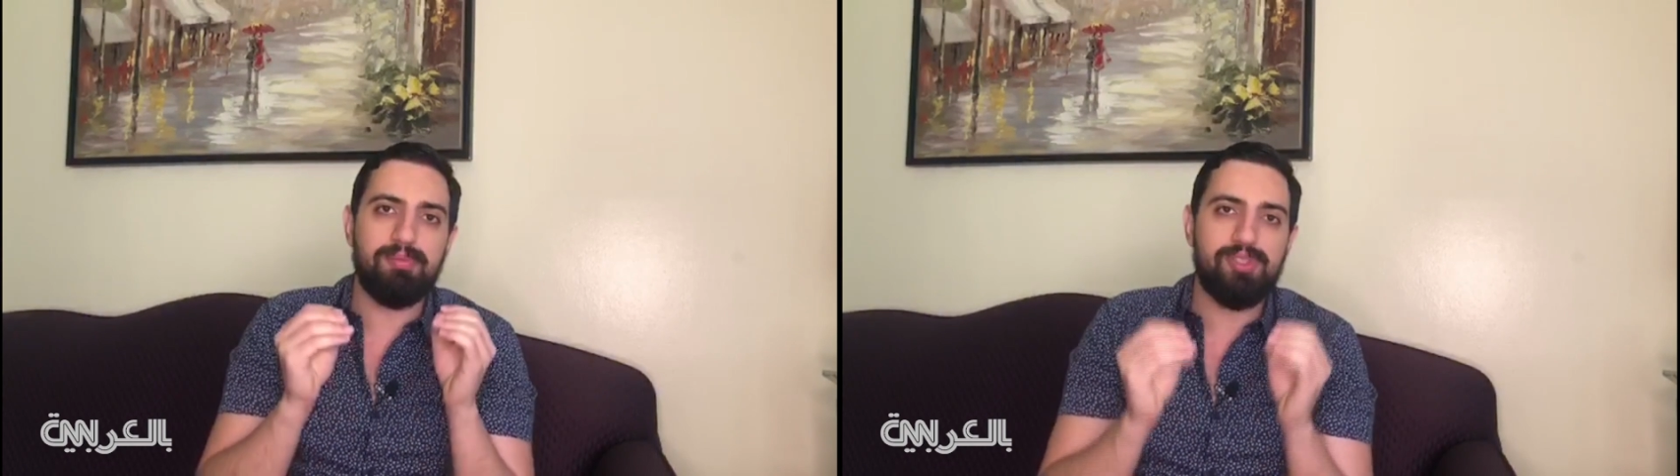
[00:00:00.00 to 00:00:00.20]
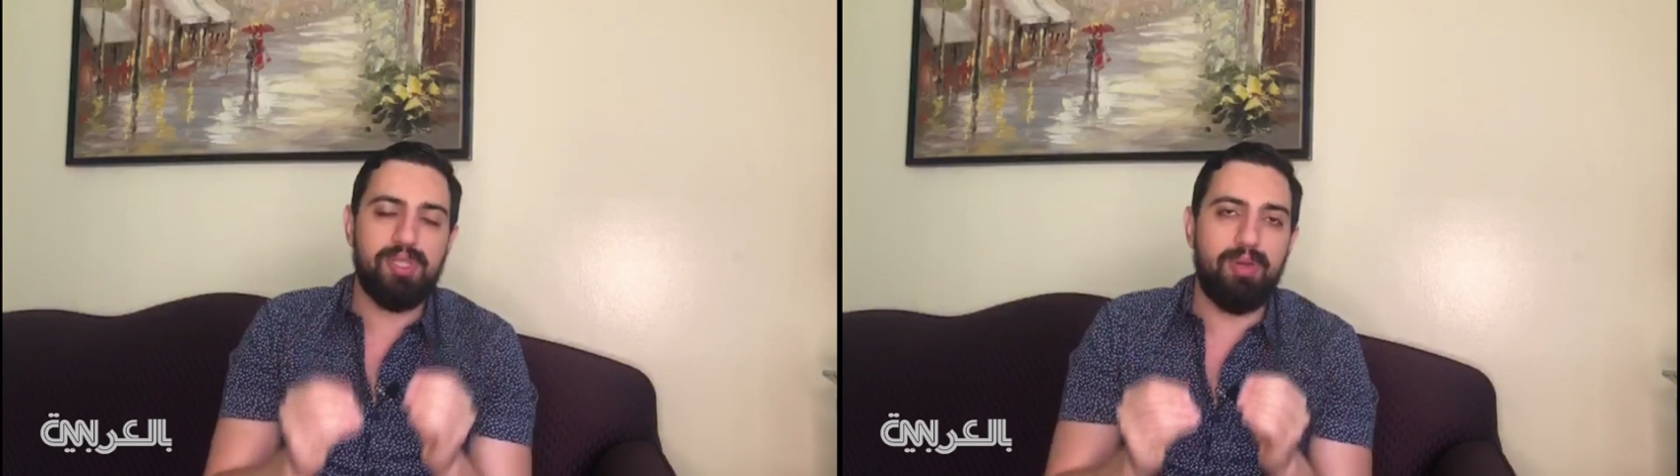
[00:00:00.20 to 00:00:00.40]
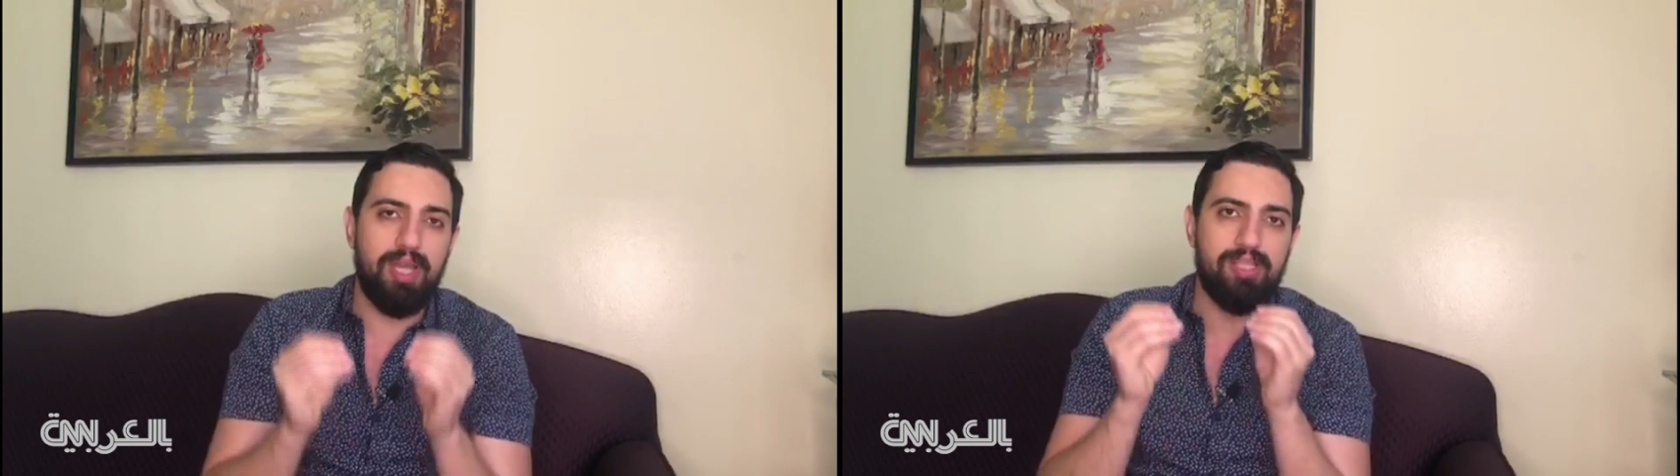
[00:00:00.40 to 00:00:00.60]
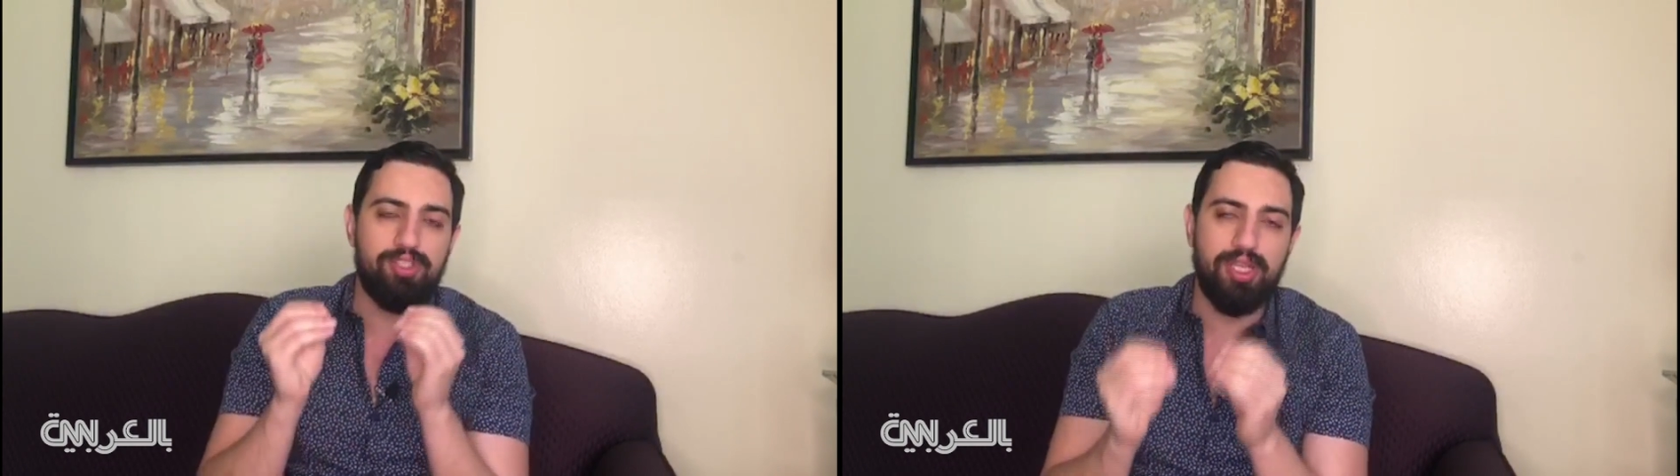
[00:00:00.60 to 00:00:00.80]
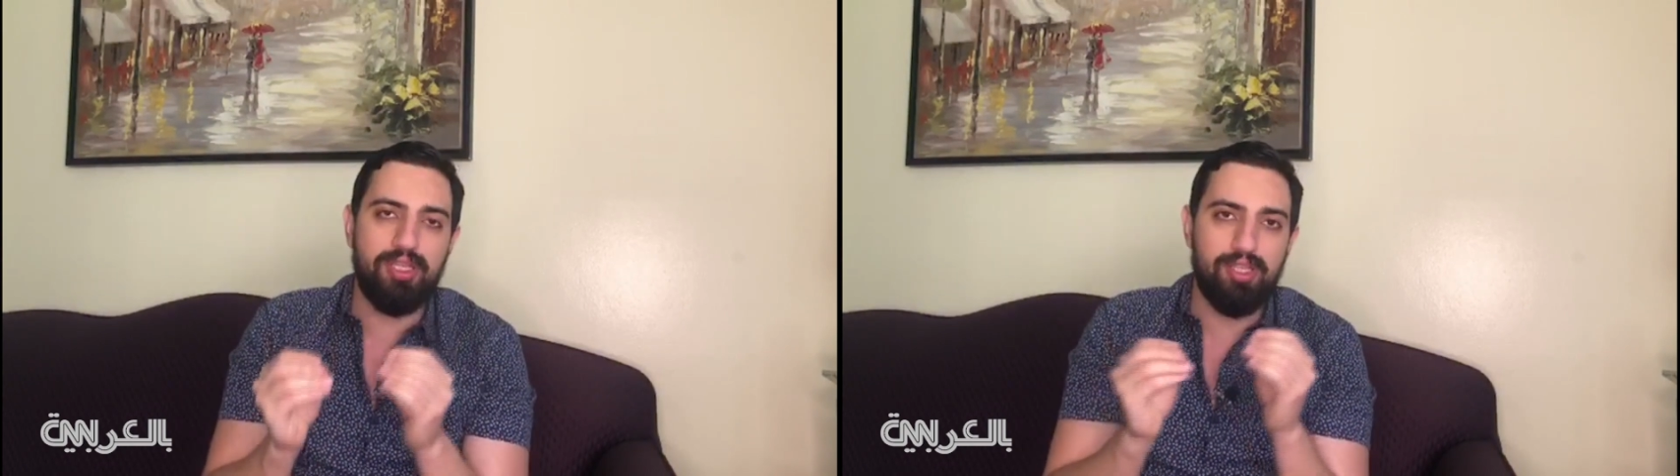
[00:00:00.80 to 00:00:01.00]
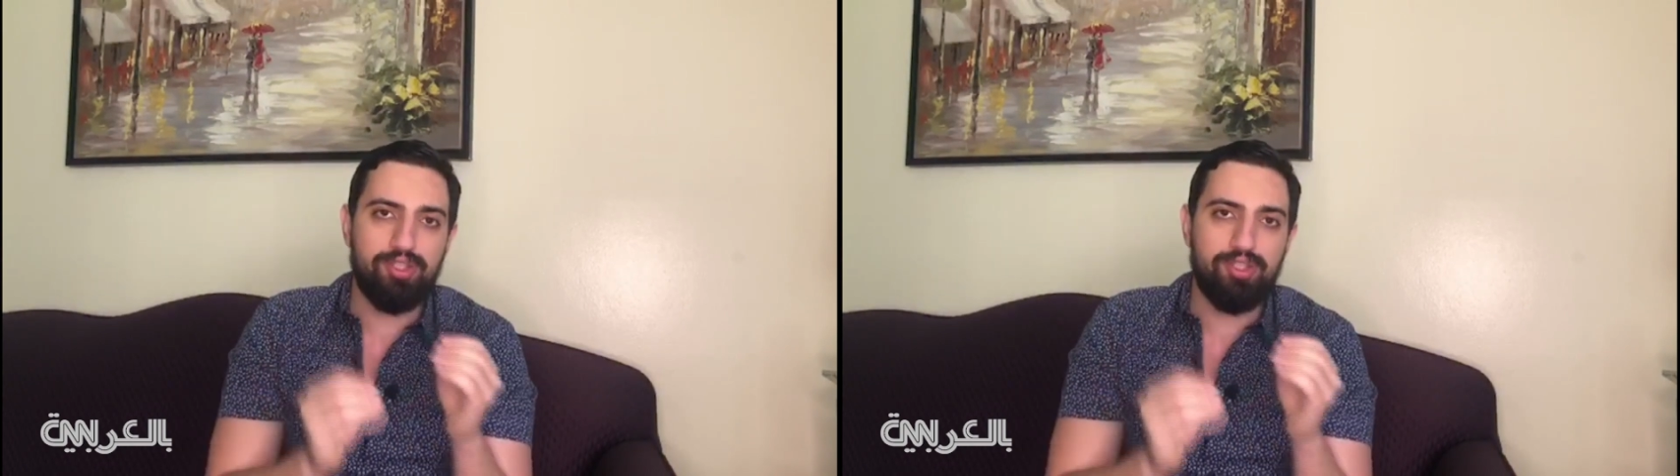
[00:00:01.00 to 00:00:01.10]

مستويات جيدة